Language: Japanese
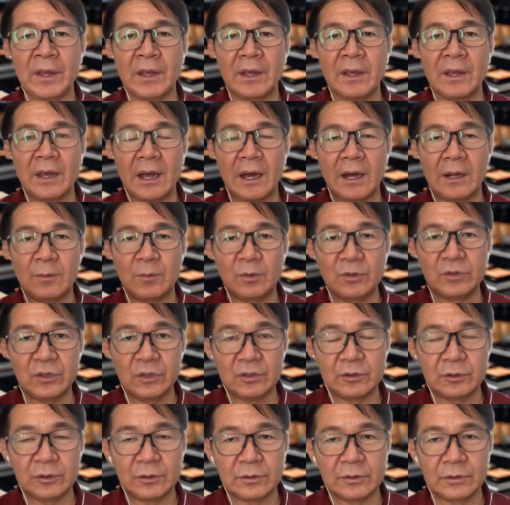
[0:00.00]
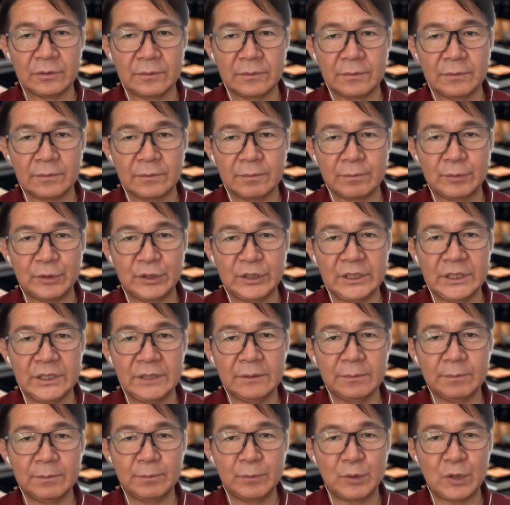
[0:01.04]
あの僕よく
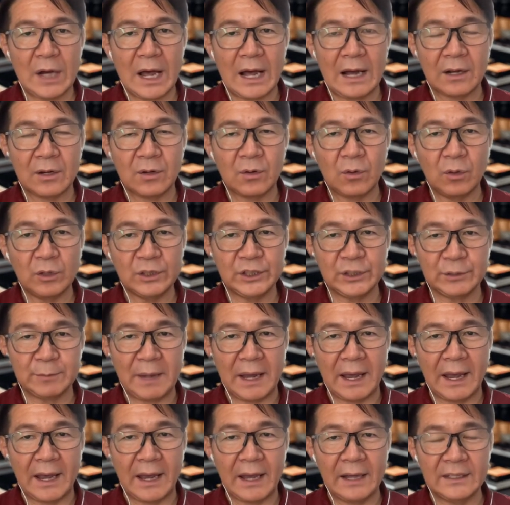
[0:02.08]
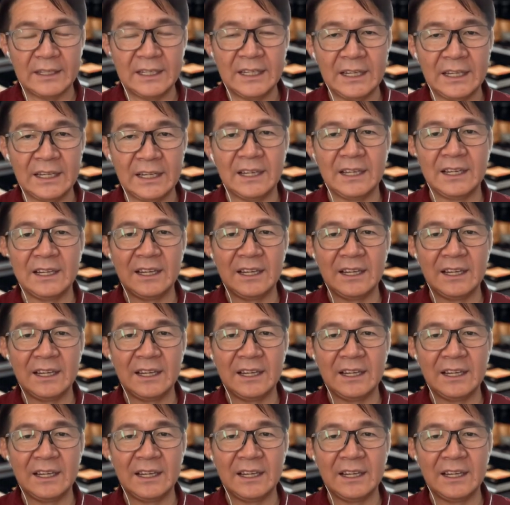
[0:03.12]
プチプラコスメに、